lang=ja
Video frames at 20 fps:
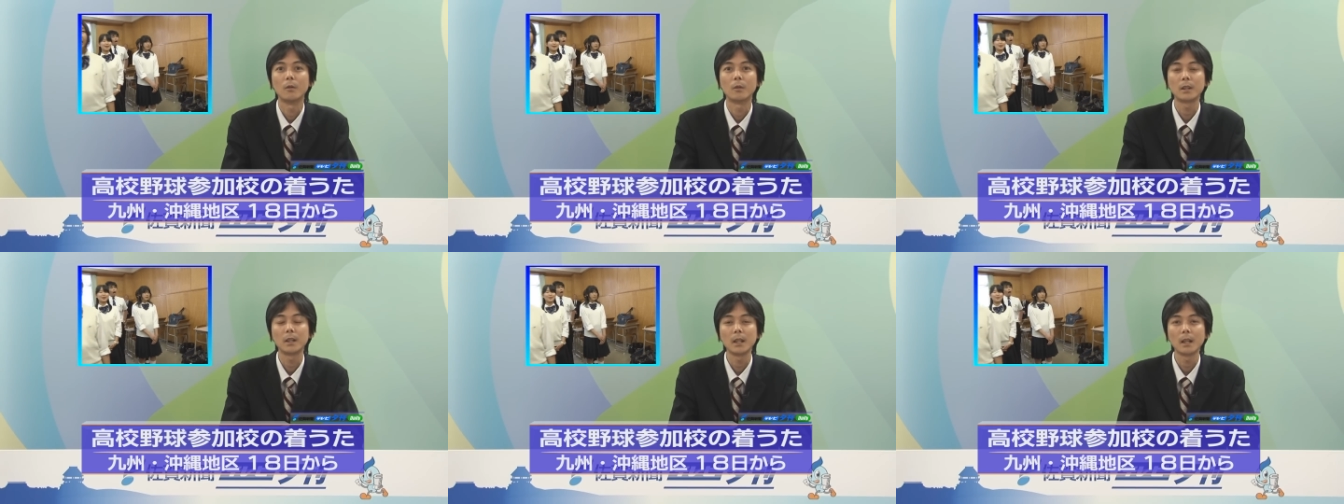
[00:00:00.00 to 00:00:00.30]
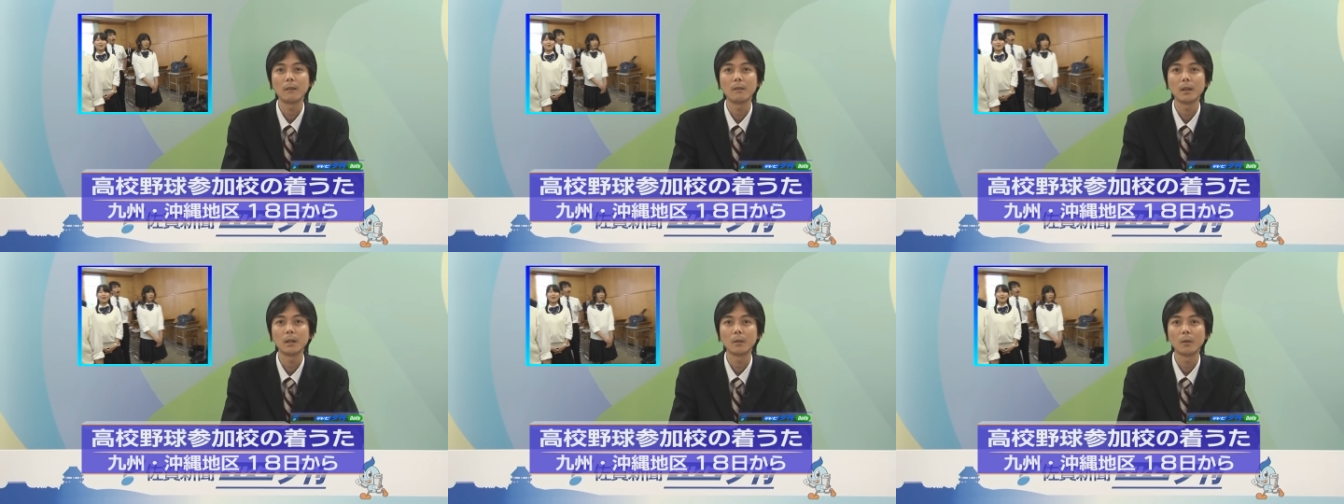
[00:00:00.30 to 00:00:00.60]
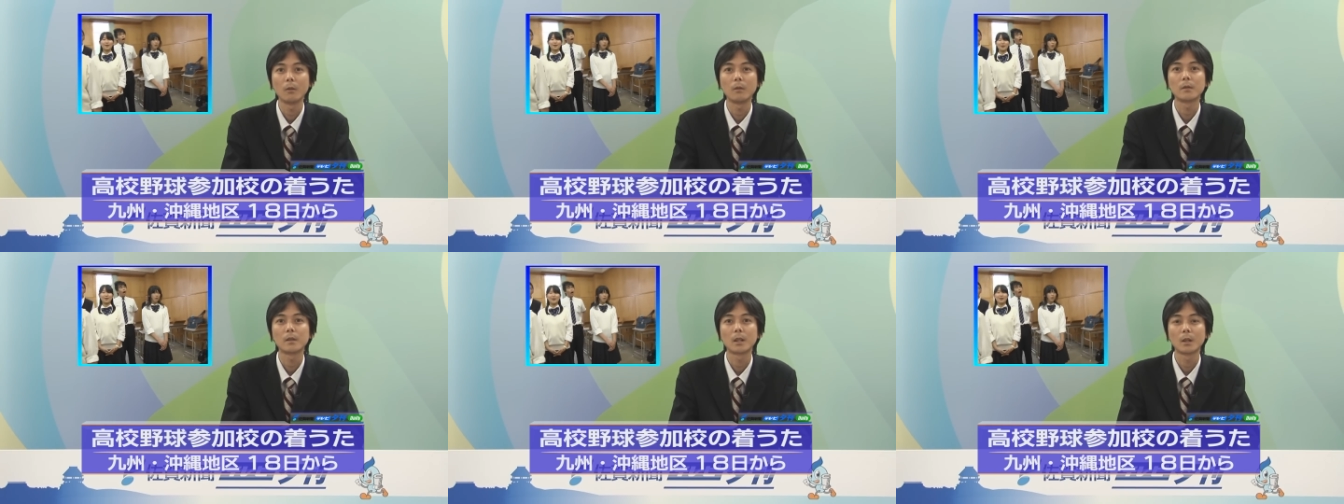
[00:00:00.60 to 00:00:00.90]
沖縄
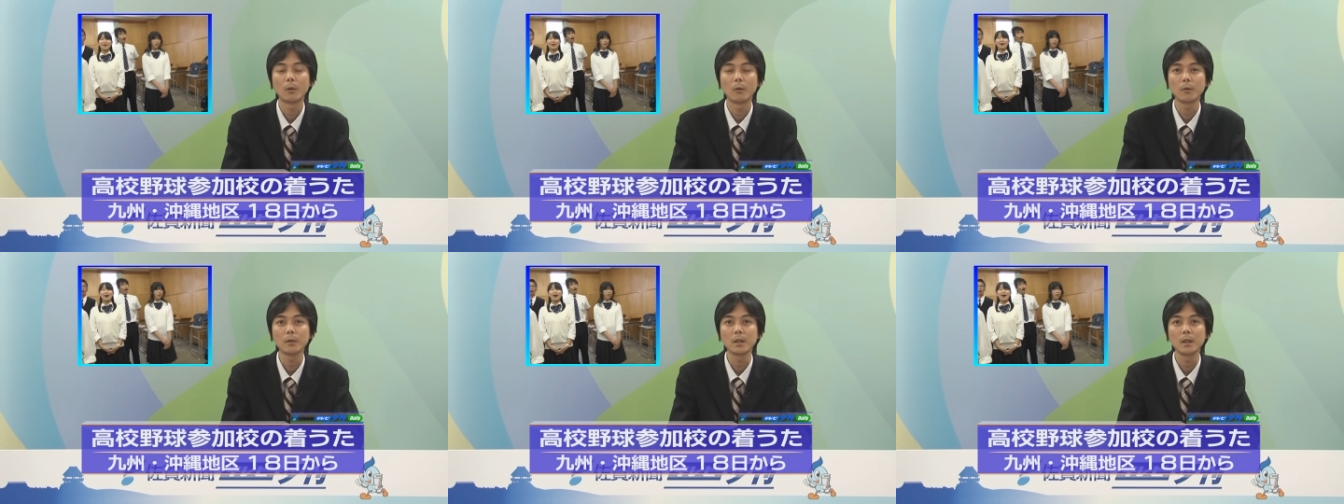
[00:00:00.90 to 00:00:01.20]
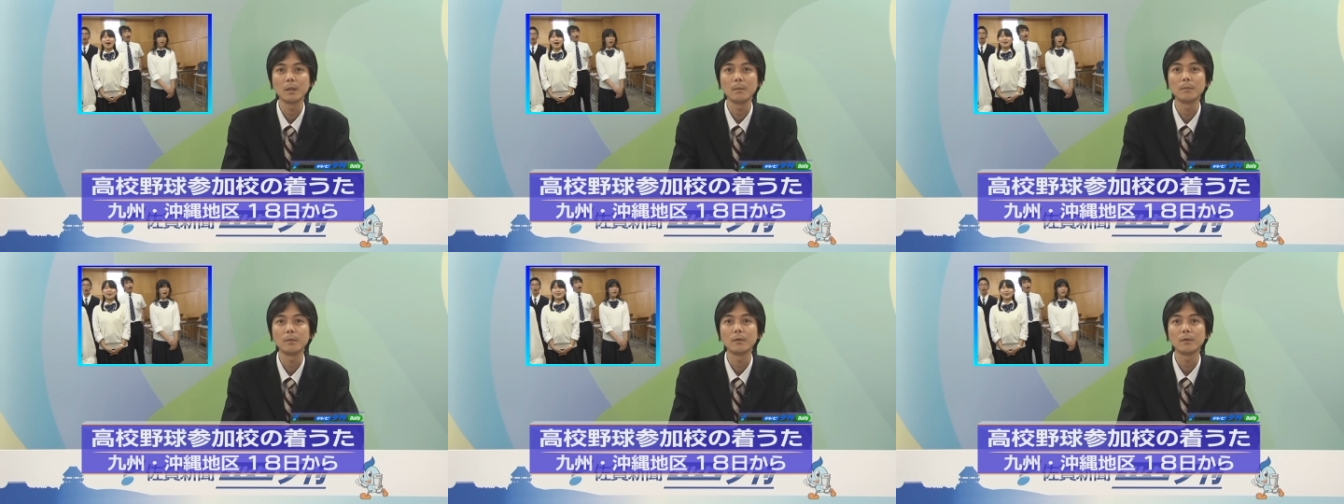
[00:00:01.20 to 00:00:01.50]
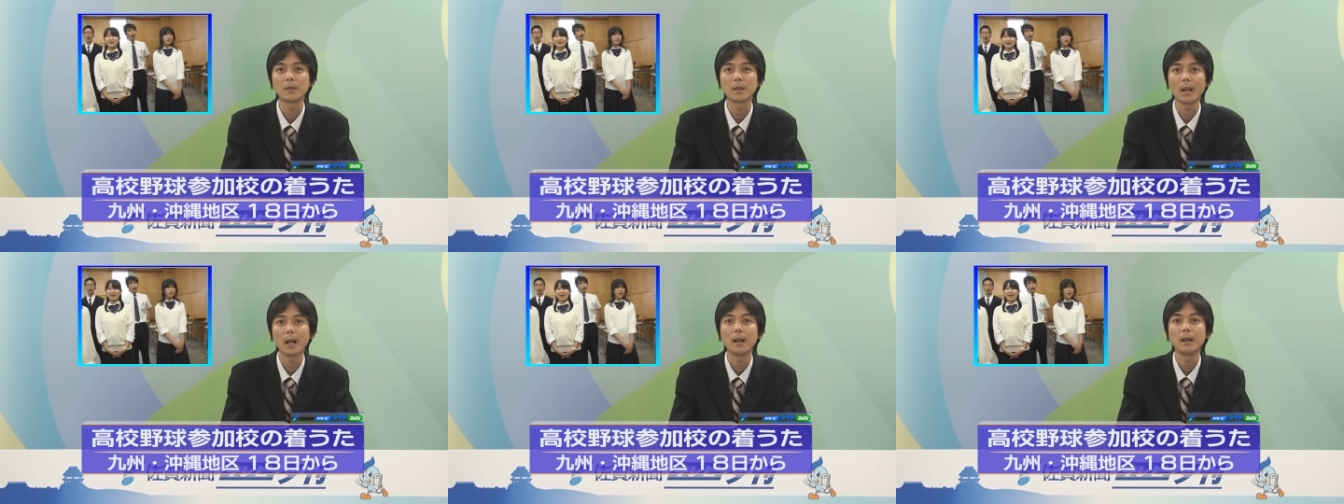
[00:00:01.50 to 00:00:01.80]
の地方新
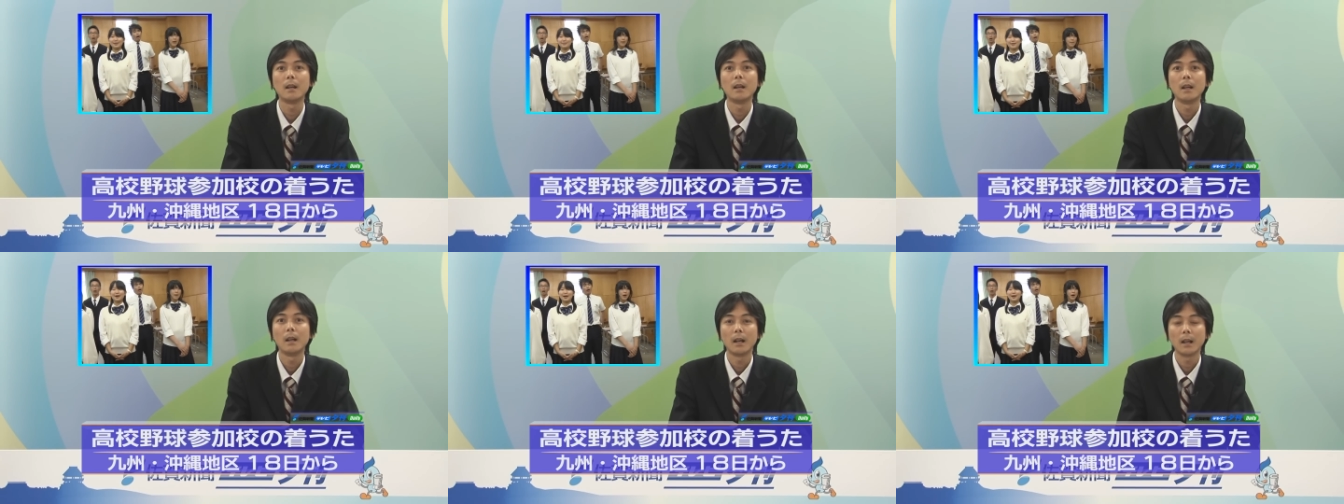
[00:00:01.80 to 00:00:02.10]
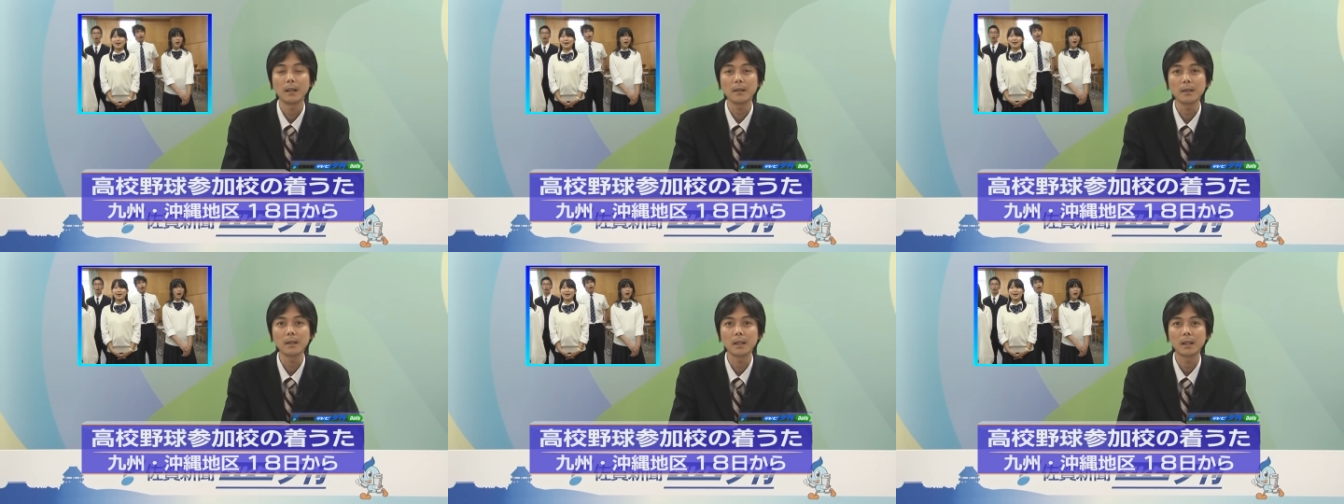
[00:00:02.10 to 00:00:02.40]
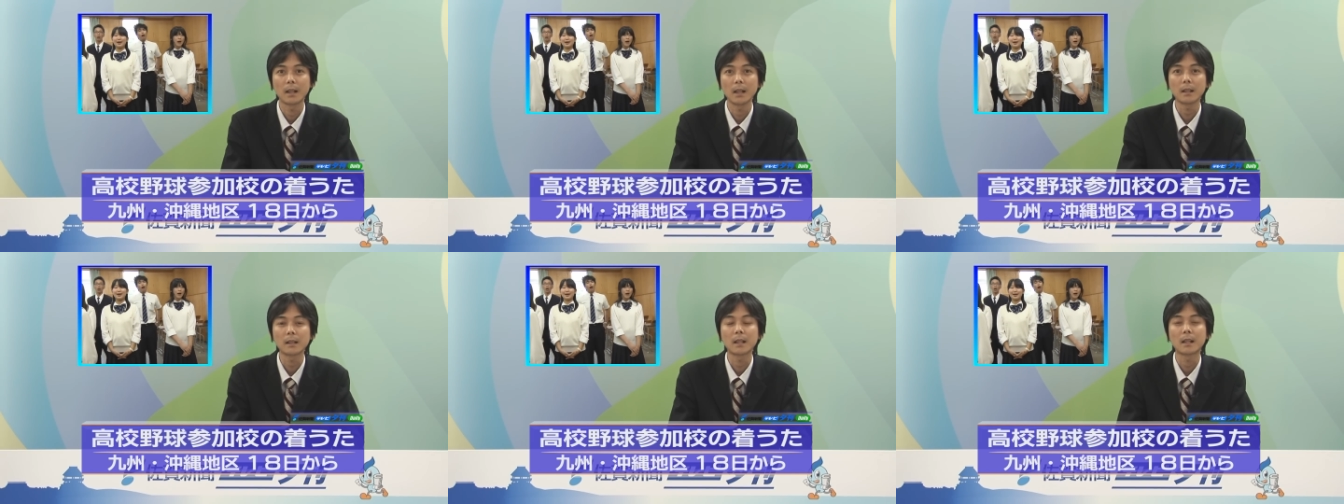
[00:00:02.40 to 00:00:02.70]
聞社8
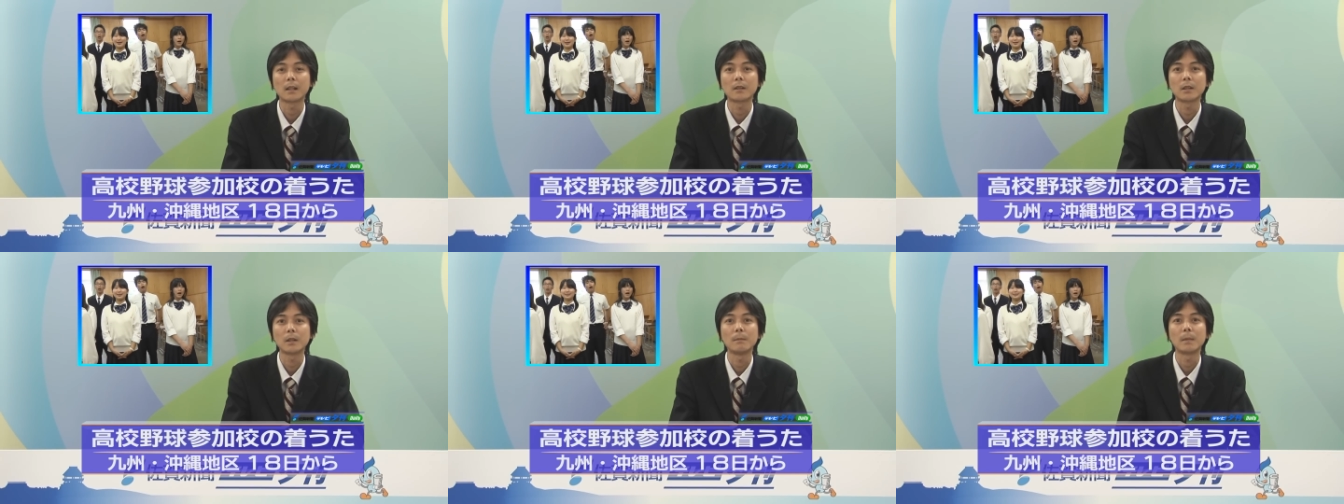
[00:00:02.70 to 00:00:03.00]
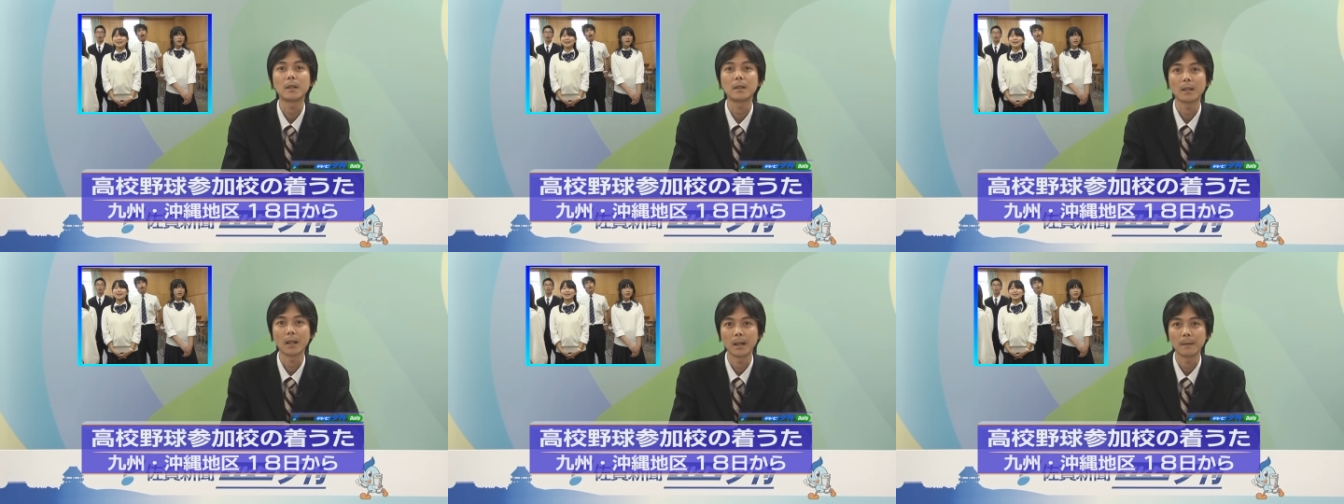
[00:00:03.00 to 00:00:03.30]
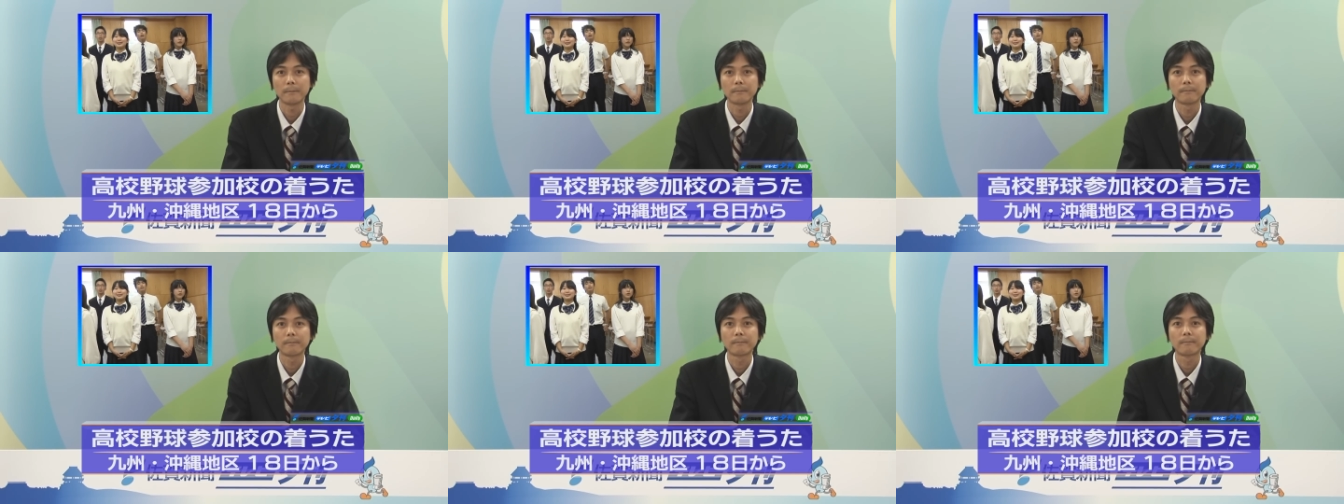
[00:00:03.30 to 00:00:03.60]
紙が企画しました